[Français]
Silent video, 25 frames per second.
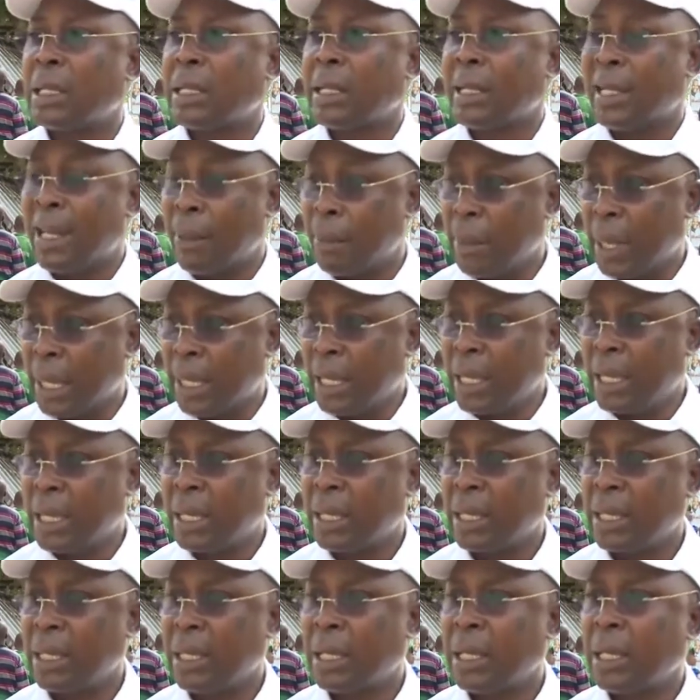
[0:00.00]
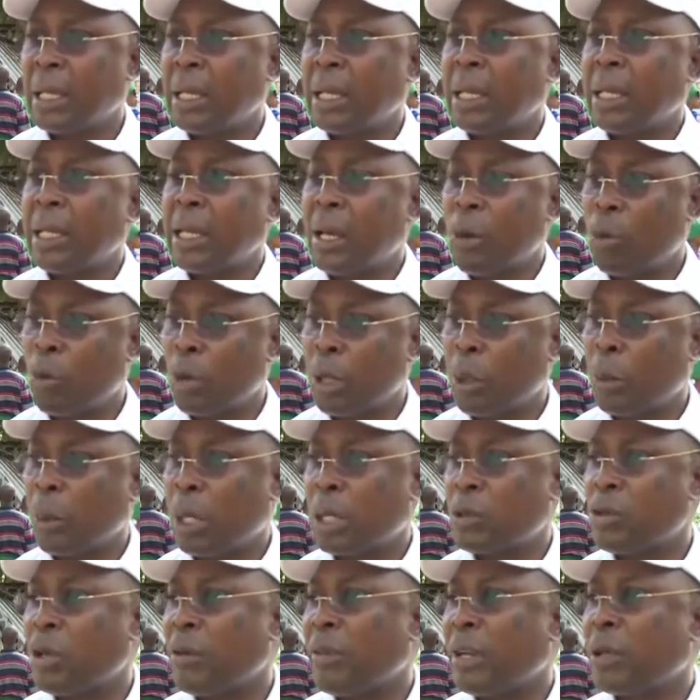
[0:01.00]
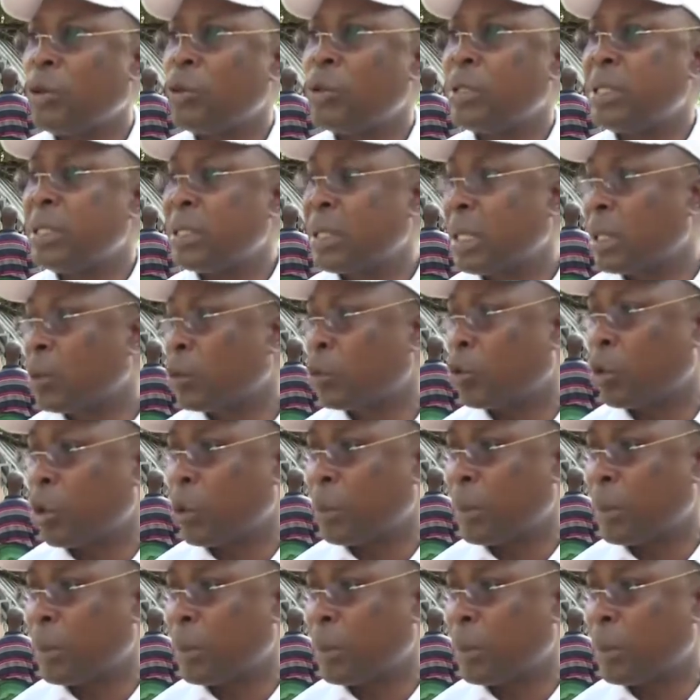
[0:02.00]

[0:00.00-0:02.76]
les mairies et en collaboration avec le district autonome